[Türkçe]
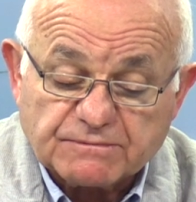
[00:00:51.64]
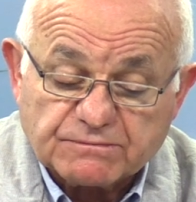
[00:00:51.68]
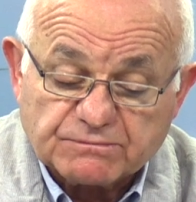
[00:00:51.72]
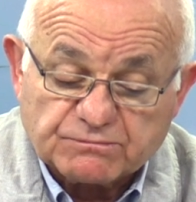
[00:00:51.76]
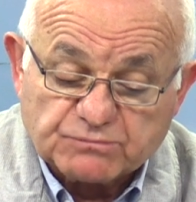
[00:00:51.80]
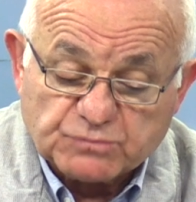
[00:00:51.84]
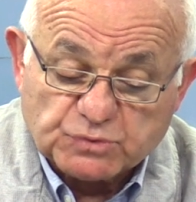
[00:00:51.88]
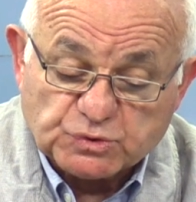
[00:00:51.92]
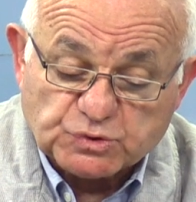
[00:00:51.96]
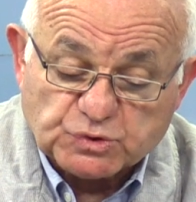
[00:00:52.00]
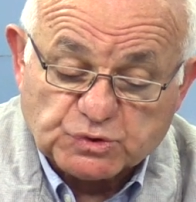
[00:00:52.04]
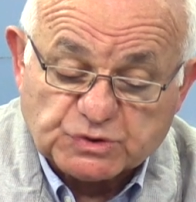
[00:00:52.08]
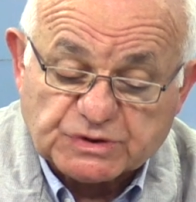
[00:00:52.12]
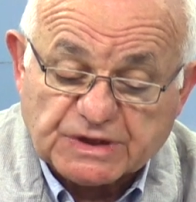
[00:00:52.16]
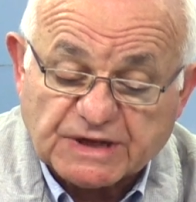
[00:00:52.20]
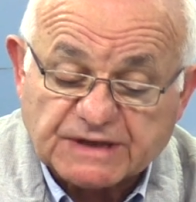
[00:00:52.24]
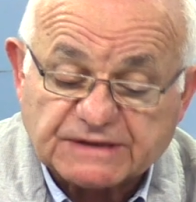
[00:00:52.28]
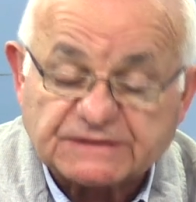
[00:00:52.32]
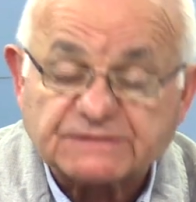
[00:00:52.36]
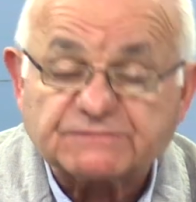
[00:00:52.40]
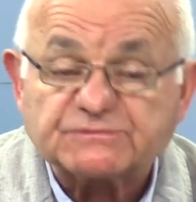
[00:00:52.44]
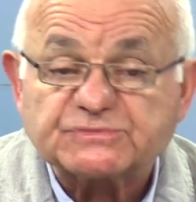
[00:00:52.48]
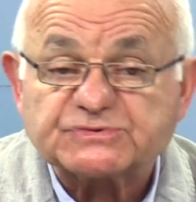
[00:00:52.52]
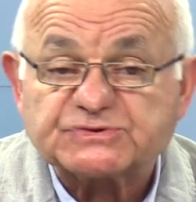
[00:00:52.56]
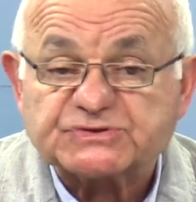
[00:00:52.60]
müdür
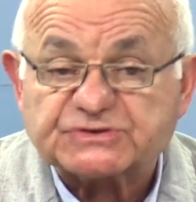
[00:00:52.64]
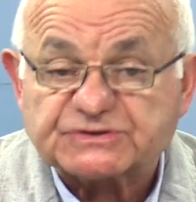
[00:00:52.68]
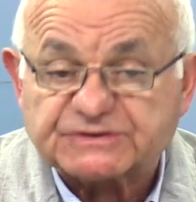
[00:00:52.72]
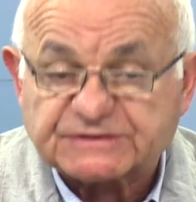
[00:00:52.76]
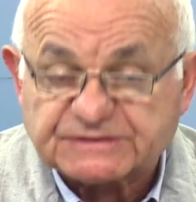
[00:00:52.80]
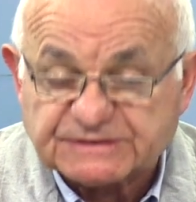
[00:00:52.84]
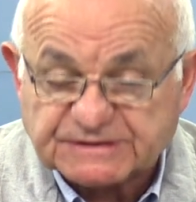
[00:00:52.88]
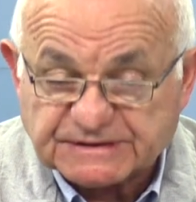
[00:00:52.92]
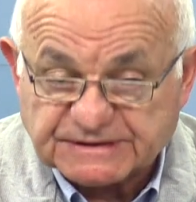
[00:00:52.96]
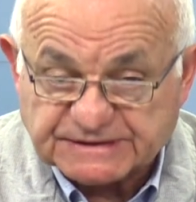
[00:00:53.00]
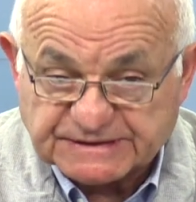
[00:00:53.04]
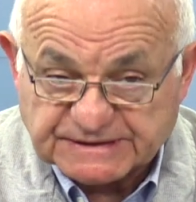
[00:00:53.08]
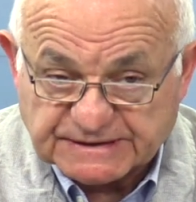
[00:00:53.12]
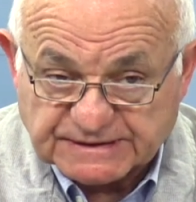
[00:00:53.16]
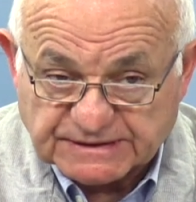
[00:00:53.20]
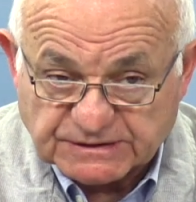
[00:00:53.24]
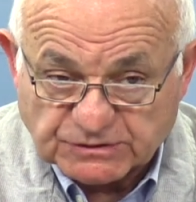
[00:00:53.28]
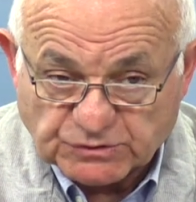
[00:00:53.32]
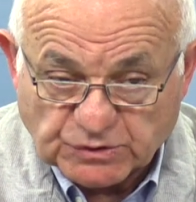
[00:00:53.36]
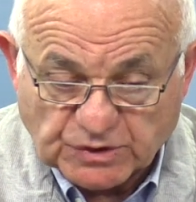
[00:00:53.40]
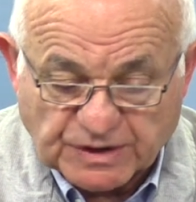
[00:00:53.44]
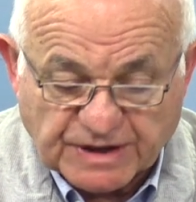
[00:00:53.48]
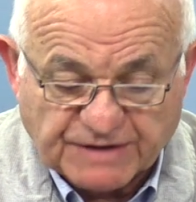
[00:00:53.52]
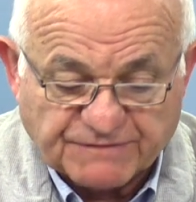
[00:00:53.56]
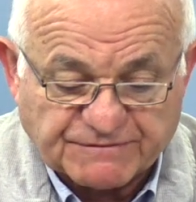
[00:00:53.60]
yardımcılıkları
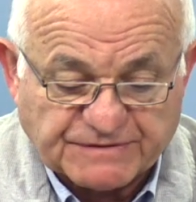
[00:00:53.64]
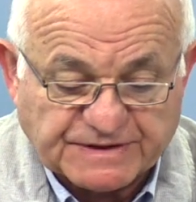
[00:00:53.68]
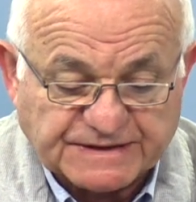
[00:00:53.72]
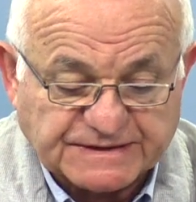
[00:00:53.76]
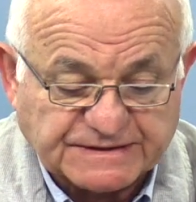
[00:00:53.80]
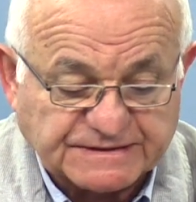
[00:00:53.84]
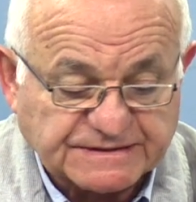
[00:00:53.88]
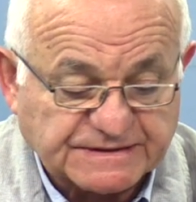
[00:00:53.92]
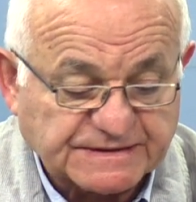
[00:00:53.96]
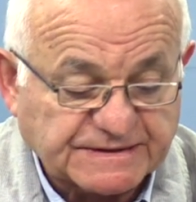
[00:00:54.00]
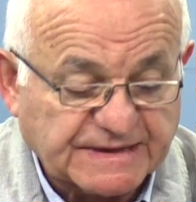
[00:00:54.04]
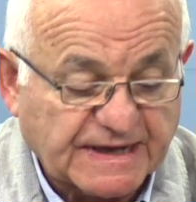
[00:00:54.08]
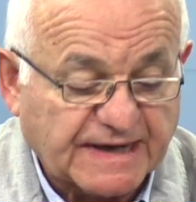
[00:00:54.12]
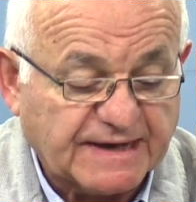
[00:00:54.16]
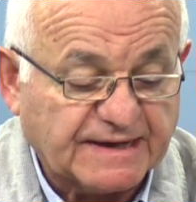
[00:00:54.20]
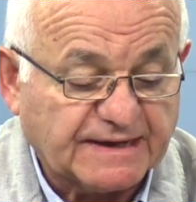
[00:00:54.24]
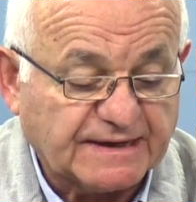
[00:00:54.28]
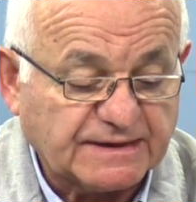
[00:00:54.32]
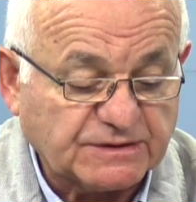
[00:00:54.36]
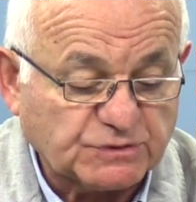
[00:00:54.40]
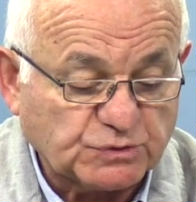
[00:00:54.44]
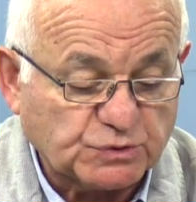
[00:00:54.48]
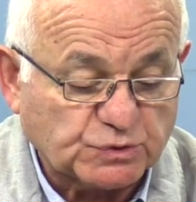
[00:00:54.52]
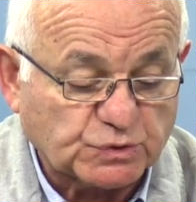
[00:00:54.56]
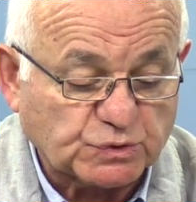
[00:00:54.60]
görevlerini de
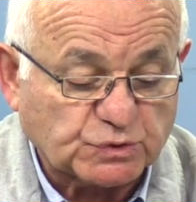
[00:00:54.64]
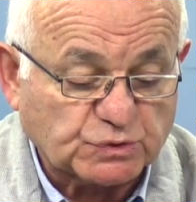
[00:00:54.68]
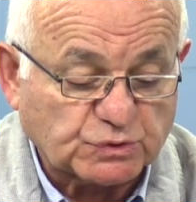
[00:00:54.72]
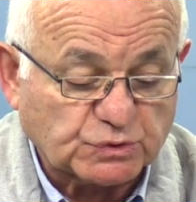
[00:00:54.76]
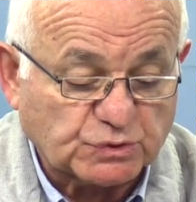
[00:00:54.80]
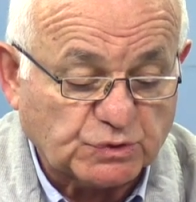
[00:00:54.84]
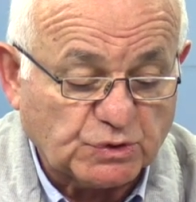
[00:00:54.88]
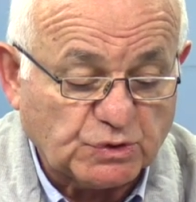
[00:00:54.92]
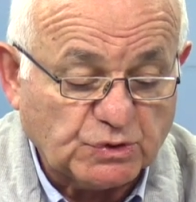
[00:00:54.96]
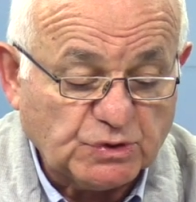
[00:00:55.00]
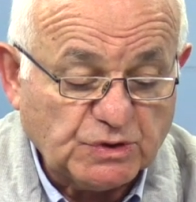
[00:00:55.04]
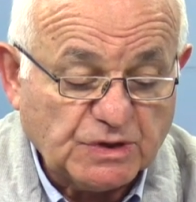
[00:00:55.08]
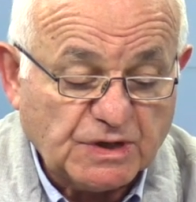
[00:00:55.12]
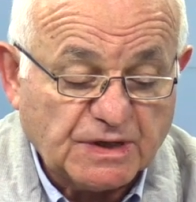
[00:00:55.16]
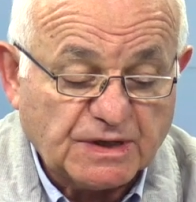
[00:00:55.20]
yürüttü.